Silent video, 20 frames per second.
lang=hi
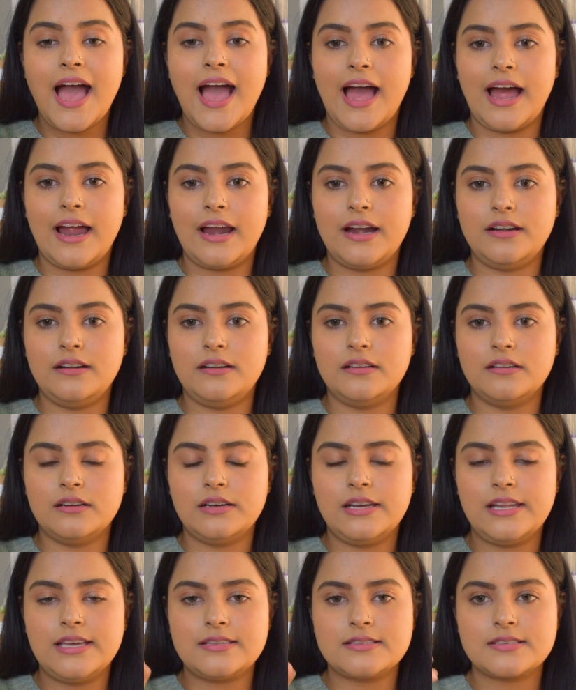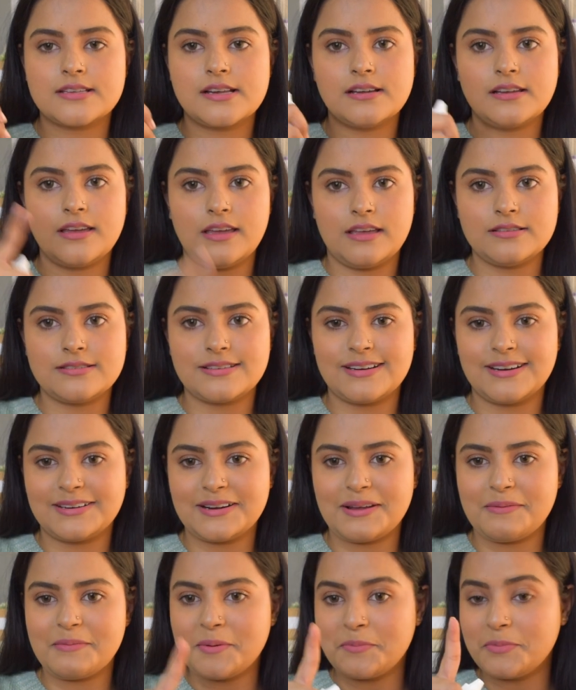एंड लेंस का केस
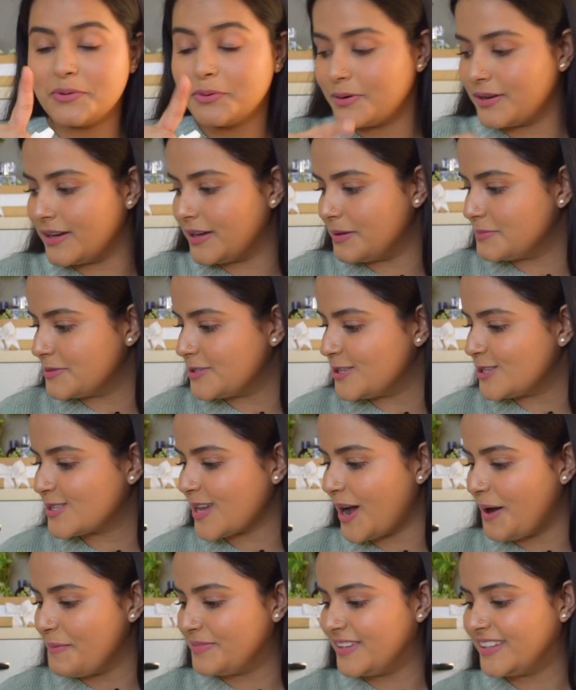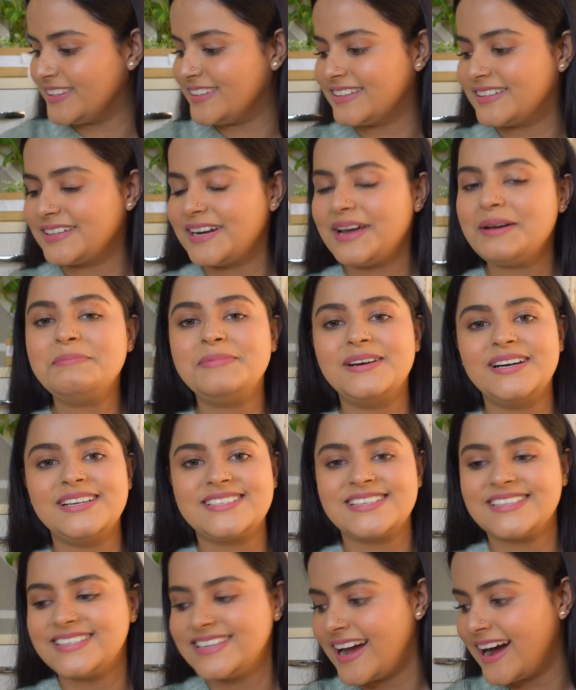रखना मैं भूल गई मुझे सामने दिख रहा है
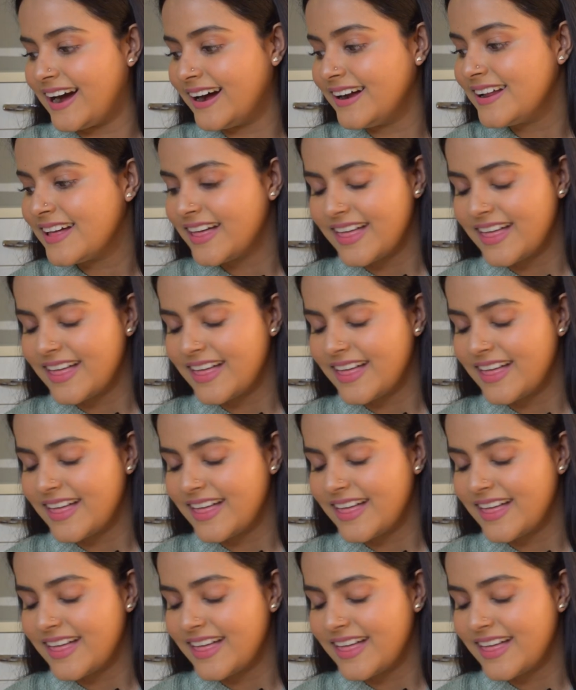बट या